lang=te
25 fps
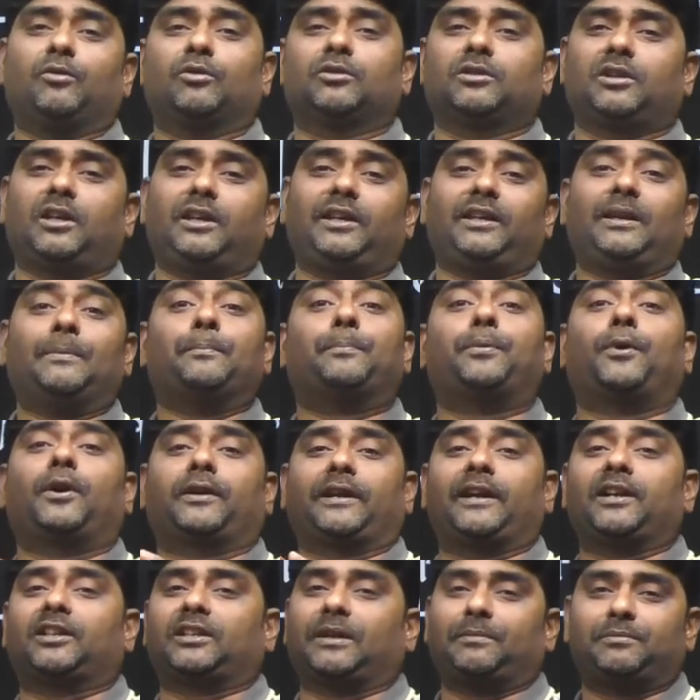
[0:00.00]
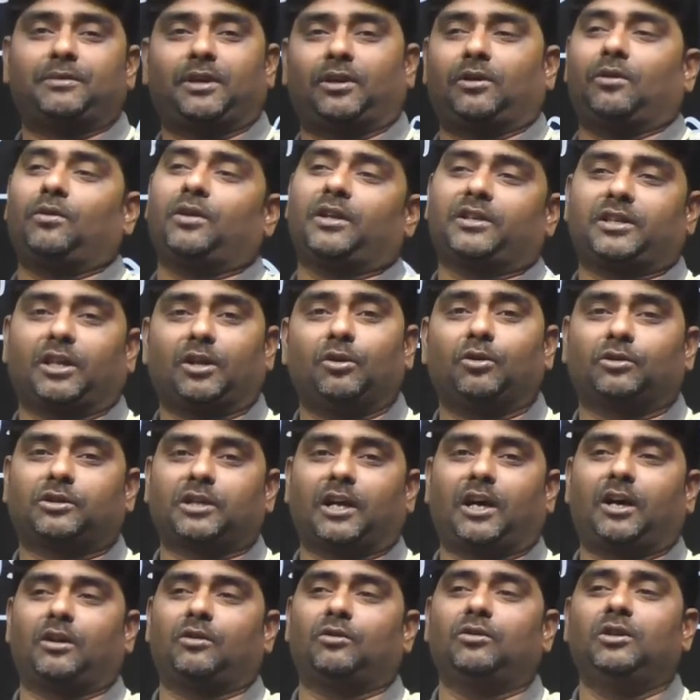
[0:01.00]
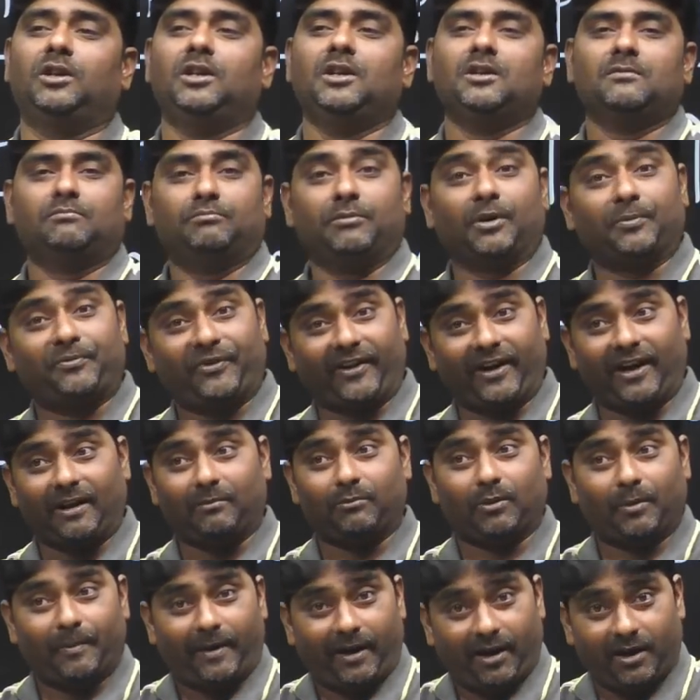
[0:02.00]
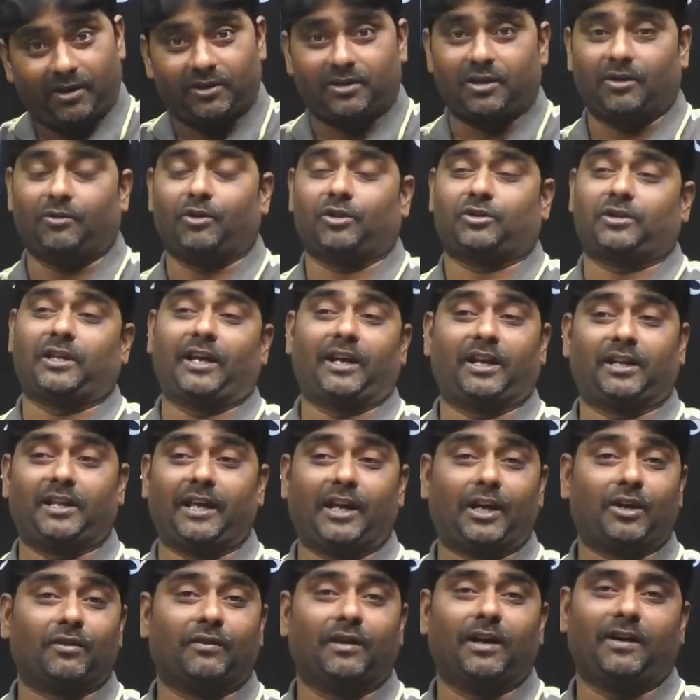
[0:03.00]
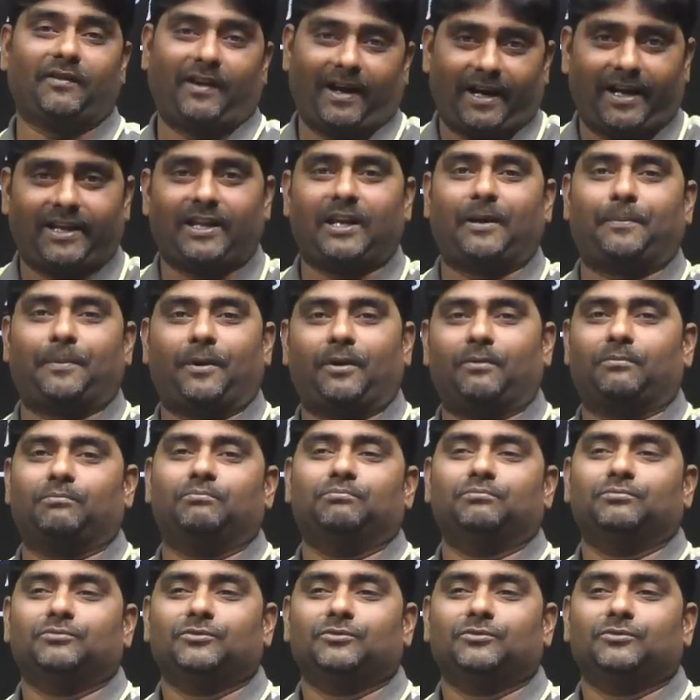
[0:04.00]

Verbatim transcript: ఏముంది ఇంపార్టెంట్ సబ్జెక్టులు ఉంటే చదువు చాలు మీ ఫ్రీడమ్ మూమెంట్ నుంచి వస్తాయి కదా ఎక్కువ వాళ్ళే చెప్పడం